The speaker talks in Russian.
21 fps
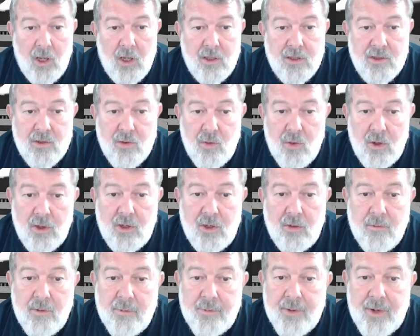
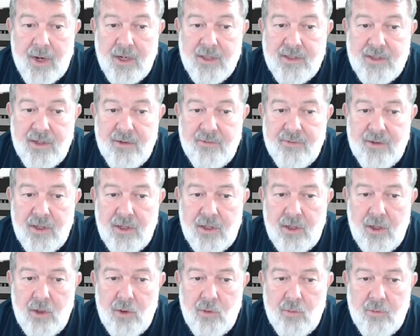Сколько бы
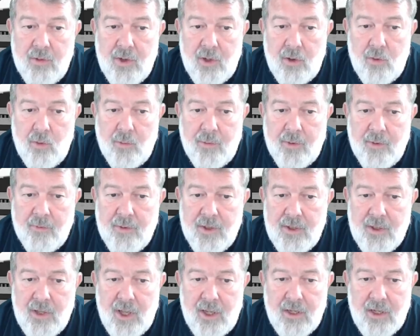противники любых
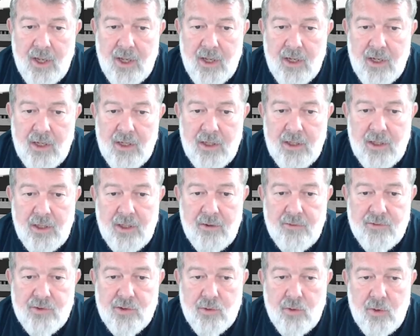упоминаний о
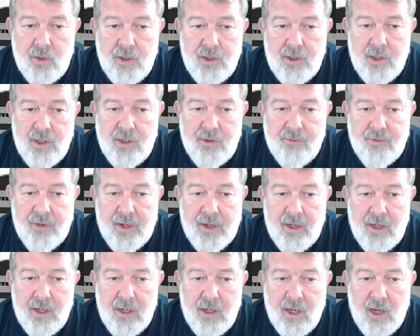религии в школе не
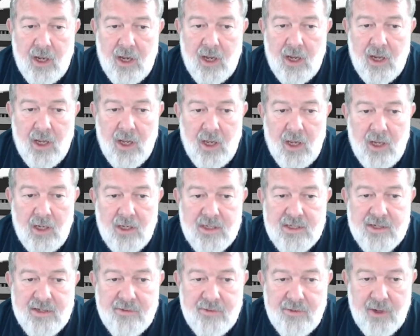говорили о
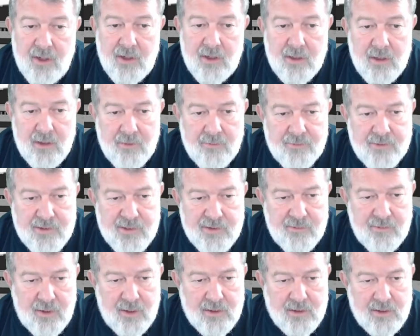све э, в
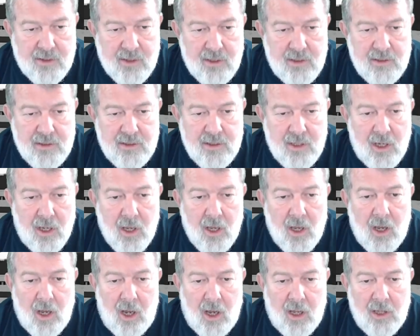светскости,
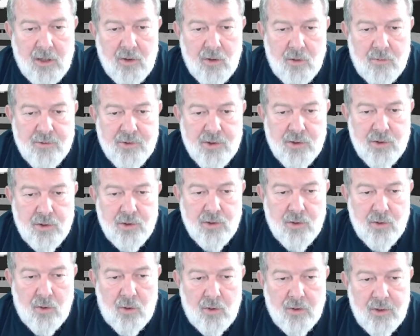о том, что
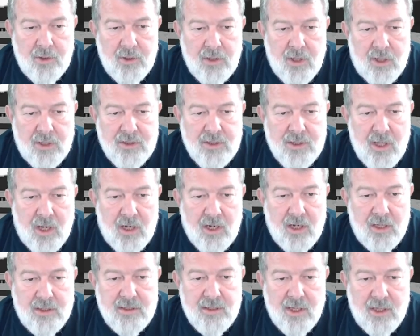школа не должна
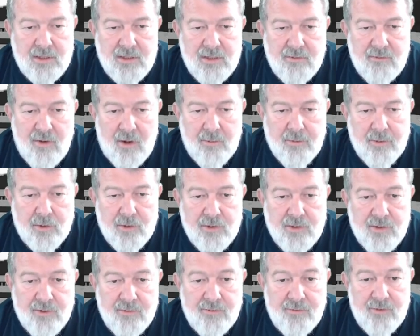касаться
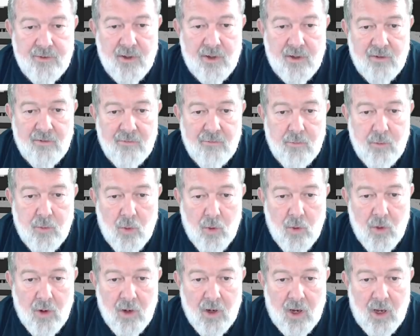вопросов веры в
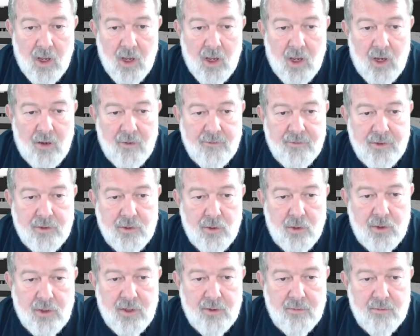Бога, в
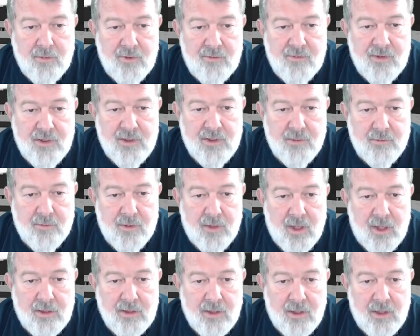итоге мы видим
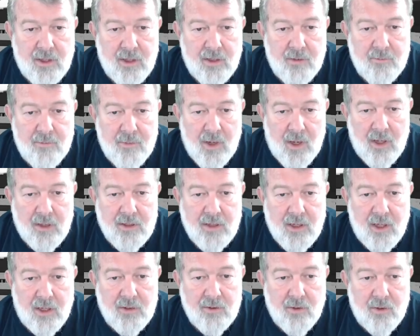молодых ребят,
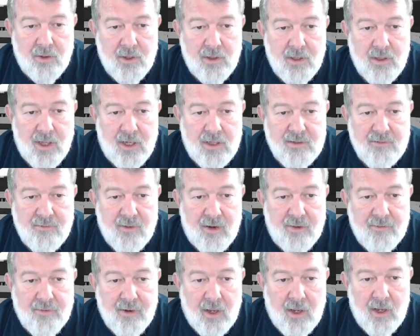которые,
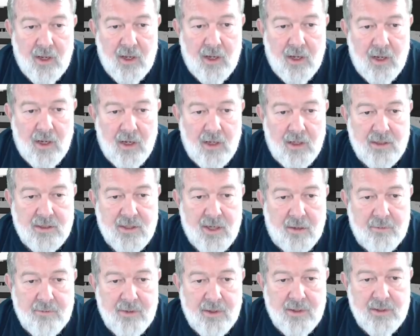назвав Э,
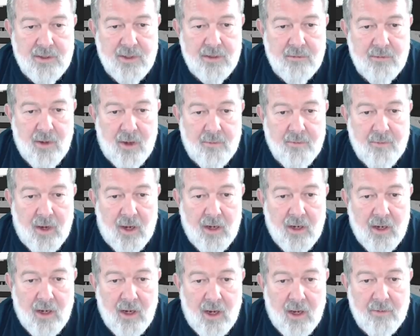самих себя
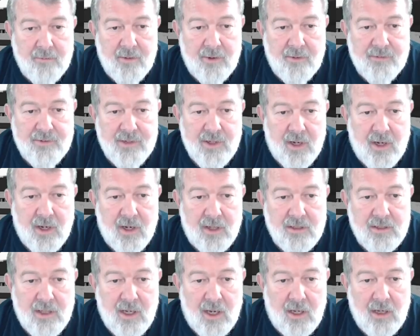богами и всех
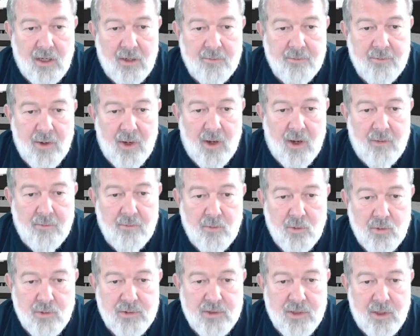остальных
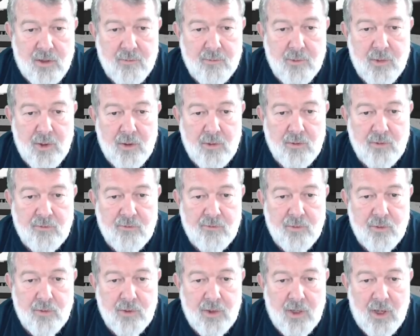биомусором, берут в
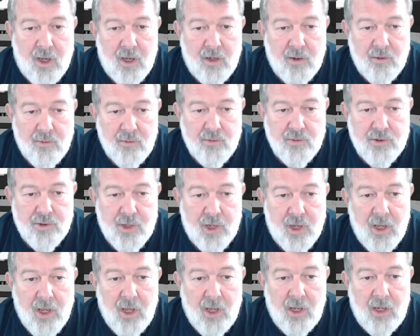руки
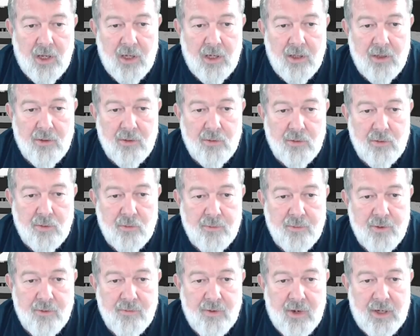оружие и идут
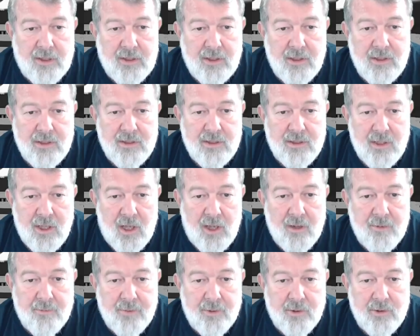убивать, не
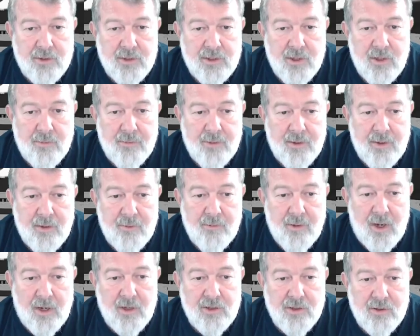зная, просто не
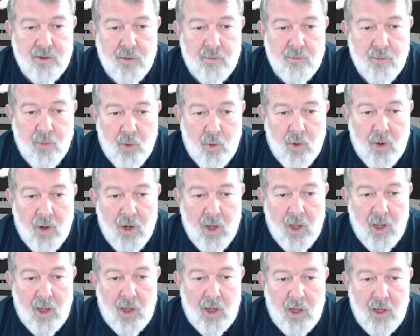понимая, что Бог
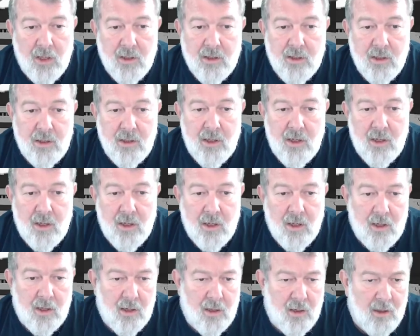это не...